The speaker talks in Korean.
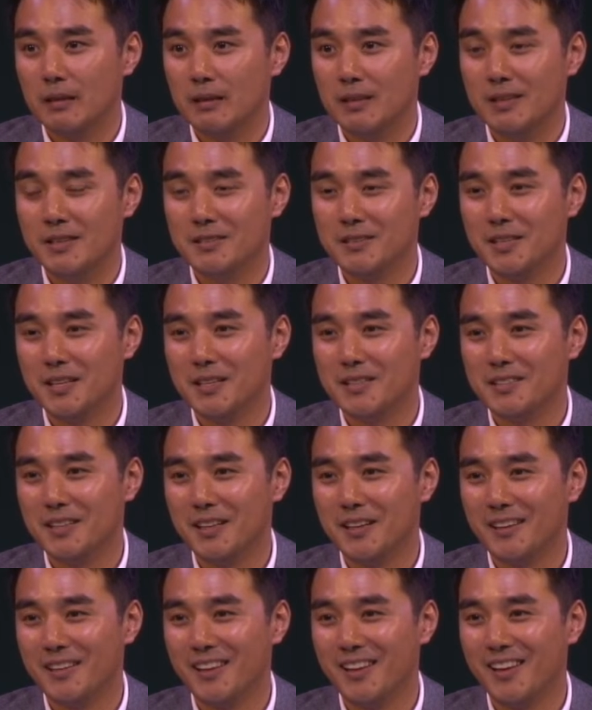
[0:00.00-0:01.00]
이
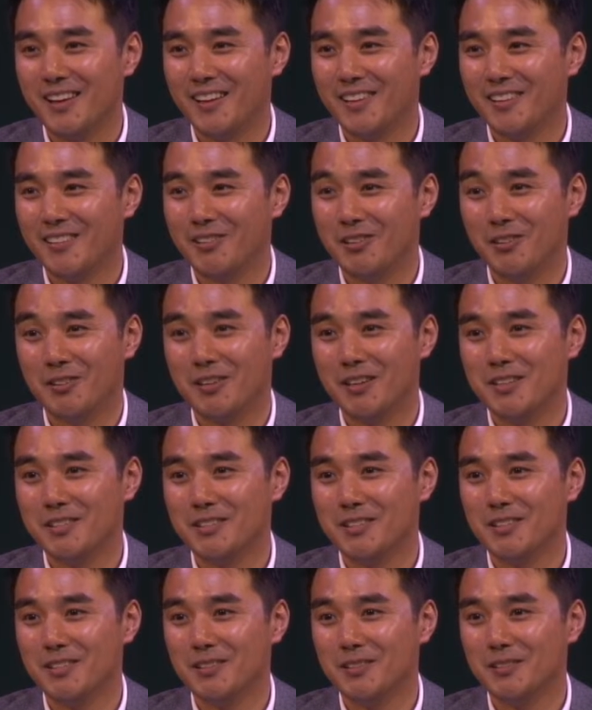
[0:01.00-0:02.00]
세상의 여러
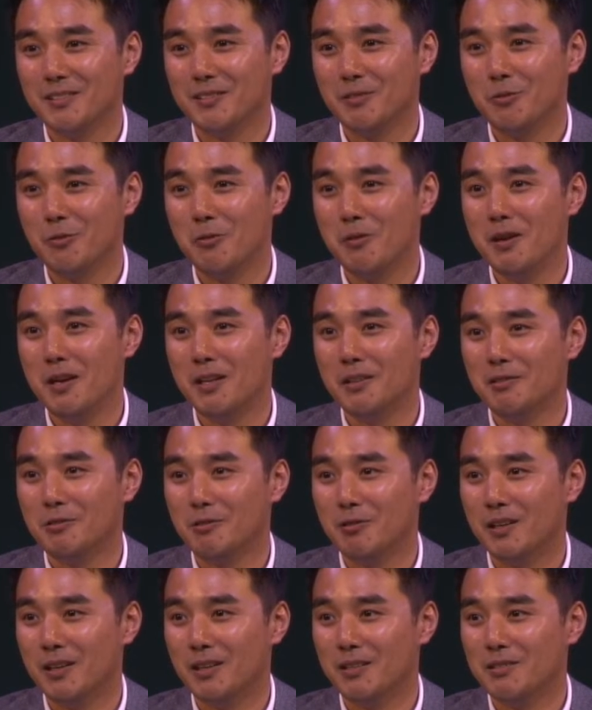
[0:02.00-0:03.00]
가지
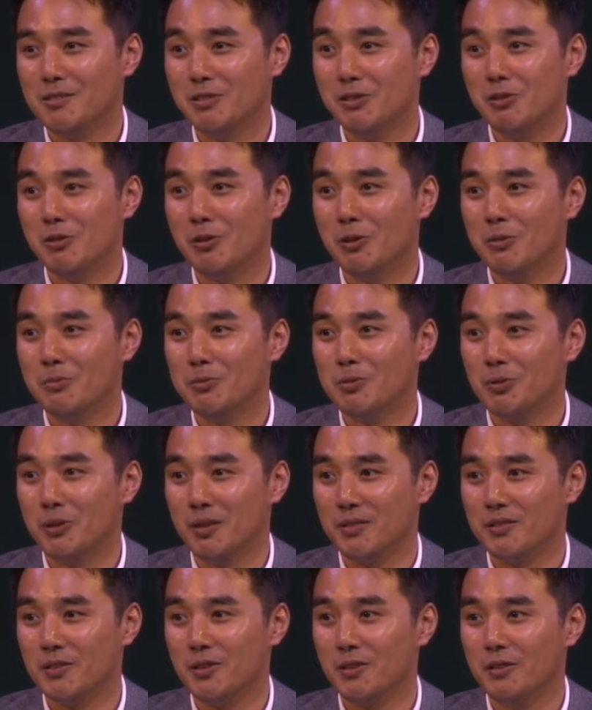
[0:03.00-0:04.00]
혼란과 즐거움
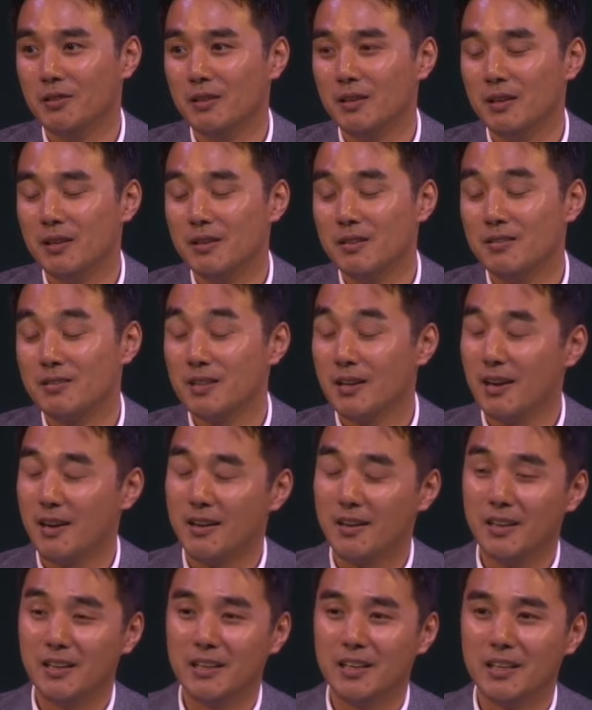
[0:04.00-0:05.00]
속에서
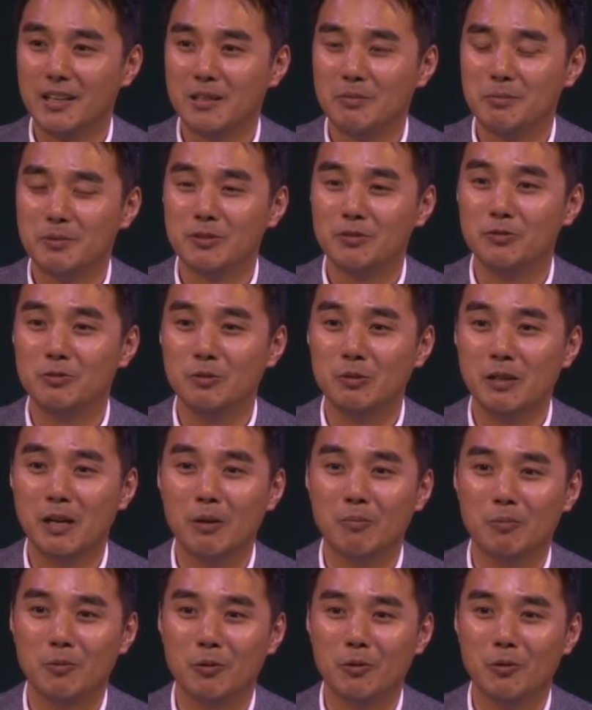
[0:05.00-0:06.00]
잠깐 하나님 앞에서 눈
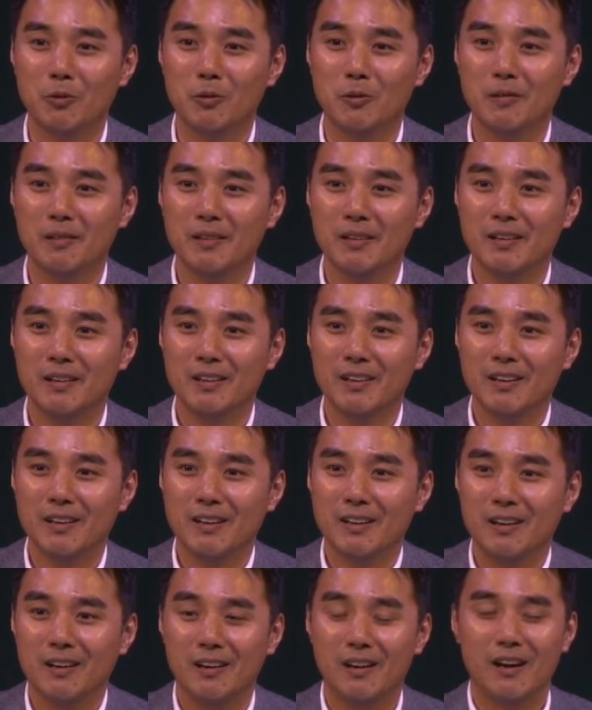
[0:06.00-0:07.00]
감고
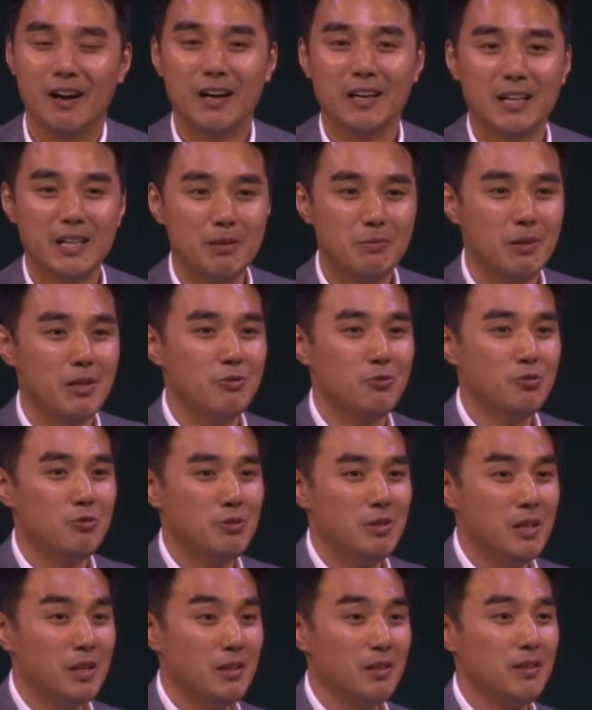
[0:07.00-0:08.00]
어, 하나님께
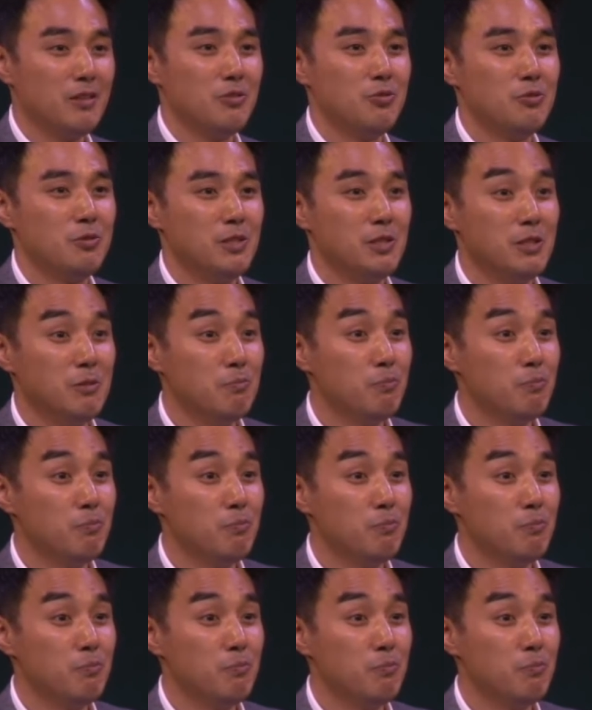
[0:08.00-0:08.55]
주신 하나님께서 주신 이